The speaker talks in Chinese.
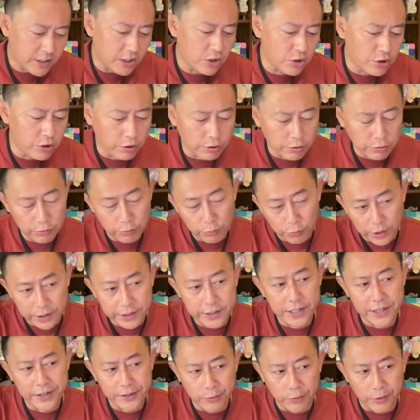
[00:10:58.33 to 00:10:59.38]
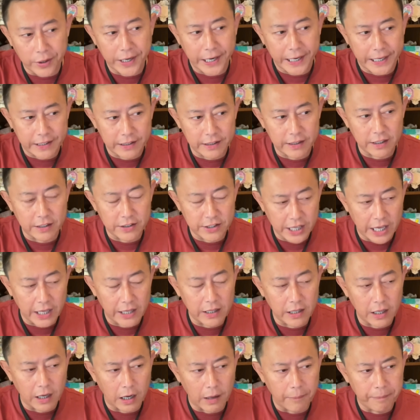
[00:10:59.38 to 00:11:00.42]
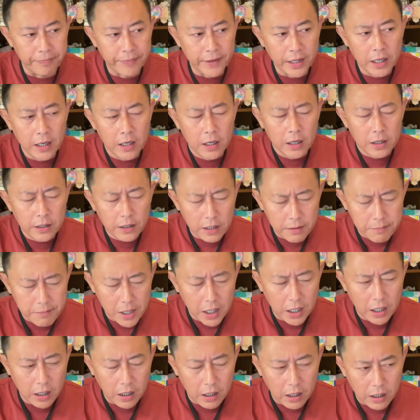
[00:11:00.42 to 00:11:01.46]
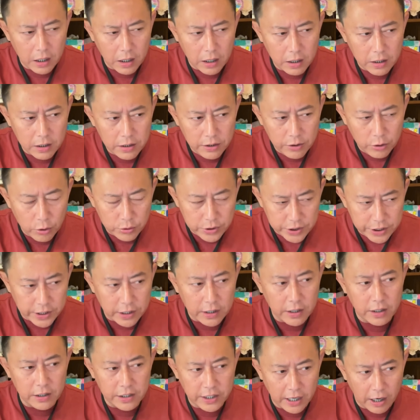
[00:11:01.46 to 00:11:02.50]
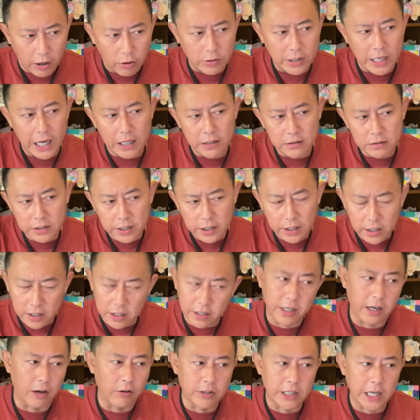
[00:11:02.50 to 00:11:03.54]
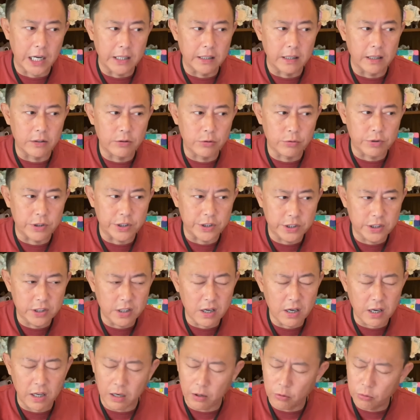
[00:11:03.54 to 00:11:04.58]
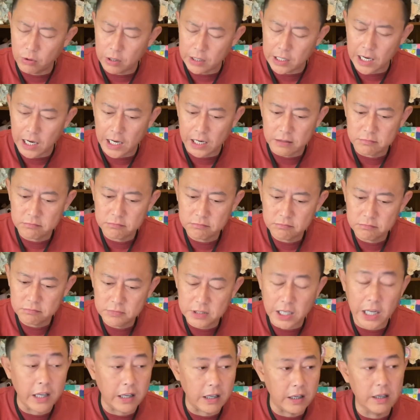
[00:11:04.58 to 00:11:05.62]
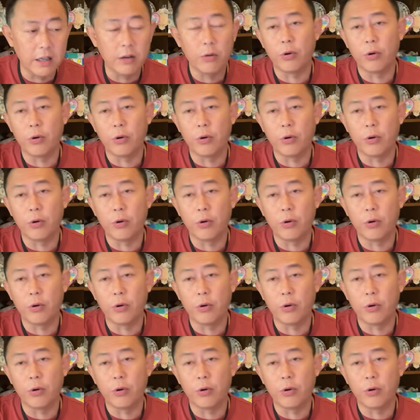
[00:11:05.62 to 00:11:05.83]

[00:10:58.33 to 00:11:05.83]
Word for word: 这我这是我给你的建议啊。那么有几个挑战，第一个挑战呢就是心理落差，这一定